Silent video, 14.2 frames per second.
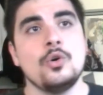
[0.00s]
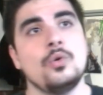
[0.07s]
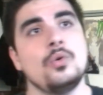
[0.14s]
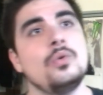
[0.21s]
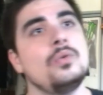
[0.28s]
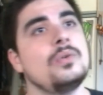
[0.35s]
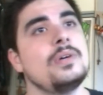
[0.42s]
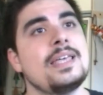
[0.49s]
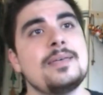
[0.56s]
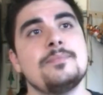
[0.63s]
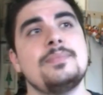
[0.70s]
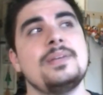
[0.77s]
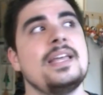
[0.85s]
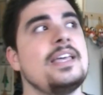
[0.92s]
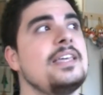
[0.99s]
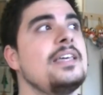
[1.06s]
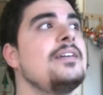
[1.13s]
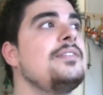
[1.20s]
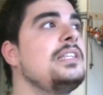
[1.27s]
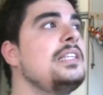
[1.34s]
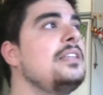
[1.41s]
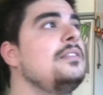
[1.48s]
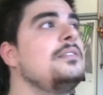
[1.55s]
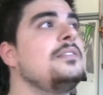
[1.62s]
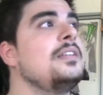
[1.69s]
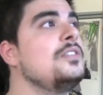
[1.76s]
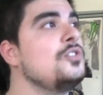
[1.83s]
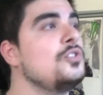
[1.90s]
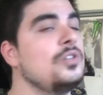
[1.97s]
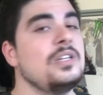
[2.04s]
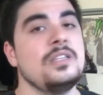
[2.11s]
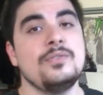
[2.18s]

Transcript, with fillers: o gameplay che avete intenzione